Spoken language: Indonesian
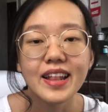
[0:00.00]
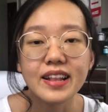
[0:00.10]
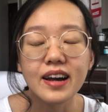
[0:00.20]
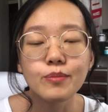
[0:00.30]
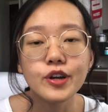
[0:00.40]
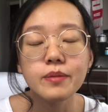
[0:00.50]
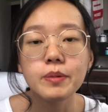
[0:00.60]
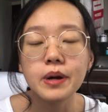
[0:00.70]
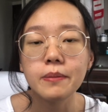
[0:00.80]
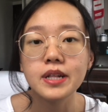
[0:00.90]
Nah, mungkin
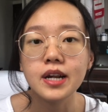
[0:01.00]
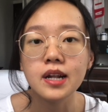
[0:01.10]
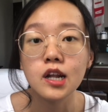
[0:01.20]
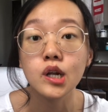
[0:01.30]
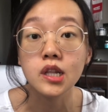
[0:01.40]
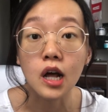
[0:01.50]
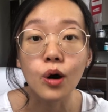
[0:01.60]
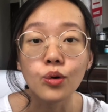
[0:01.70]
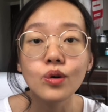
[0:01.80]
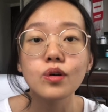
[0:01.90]
beberapa dari kalian udah
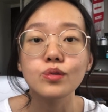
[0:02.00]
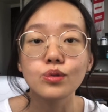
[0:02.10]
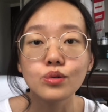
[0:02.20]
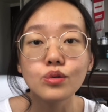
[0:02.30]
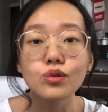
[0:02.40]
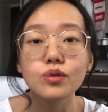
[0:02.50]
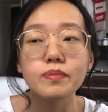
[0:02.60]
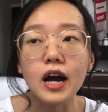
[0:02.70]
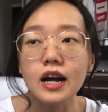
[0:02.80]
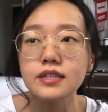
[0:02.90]
tahu dulu
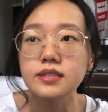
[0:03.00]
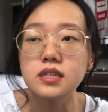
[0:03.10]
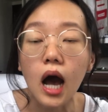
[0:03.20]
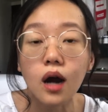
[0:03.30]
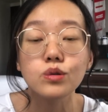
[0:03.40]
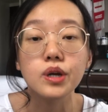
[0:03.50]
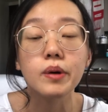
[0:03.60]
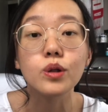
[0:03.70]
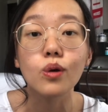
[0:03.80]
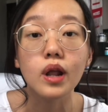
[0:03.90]
bahkan sejak aku
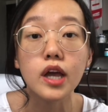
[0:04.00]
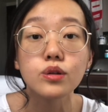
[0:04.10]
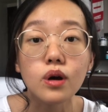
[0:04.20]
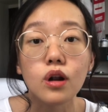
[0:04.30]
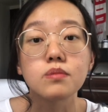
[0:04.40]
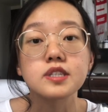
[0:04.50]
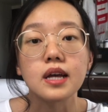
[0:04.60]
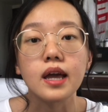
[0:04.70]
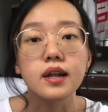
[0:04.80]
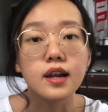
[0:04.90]
zaman kuliah itu kalau
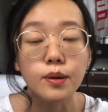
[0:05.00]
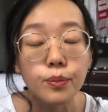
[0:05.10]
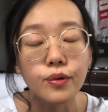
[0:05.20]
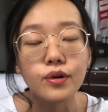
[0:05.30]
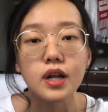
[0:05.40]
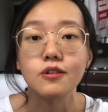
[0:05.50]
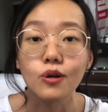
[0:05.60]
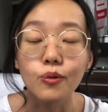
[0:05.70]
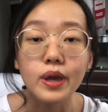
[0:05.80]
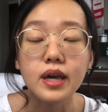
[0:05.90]
misalnya ada libur atau
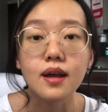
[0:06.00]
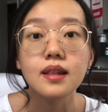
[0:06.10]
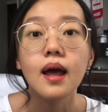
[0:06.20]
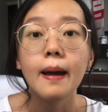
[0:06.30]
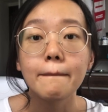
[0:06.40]
long weekend,